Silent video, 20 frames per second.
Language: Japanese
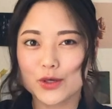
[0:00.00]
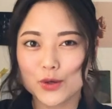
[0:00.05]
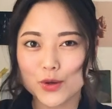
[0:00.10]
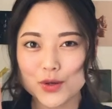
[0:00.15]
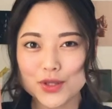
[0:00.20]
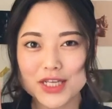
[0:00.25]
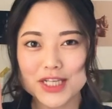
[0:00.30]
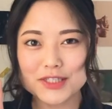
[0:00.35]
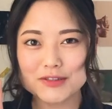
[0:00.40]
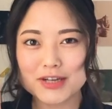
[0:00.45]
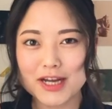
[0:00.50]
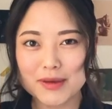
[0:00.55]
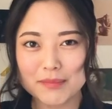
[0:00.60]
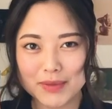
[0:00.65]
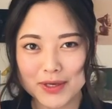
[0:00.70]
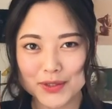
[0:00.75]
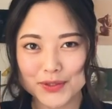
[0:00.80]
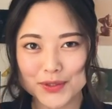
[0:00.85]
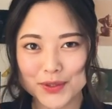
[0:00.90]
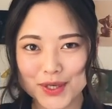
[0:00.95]
こんにちは、み
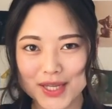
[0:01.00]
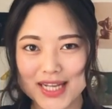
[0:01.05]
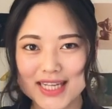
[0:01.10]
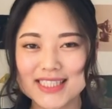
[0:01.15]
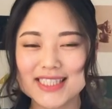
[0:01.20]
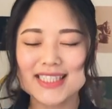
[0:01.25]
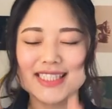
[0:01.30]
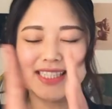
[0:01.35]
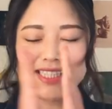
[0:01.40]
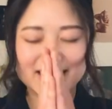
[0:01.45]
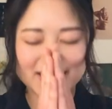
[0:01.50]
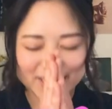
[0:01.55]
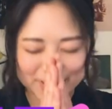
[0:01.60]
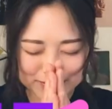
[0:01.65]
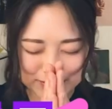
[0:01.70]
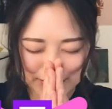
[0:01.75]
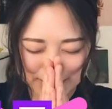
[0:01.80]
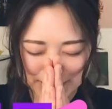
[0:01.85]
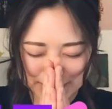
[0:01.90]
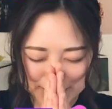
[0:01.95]
ほとけです。
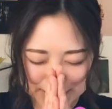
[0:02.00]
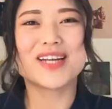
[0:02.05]
ナム。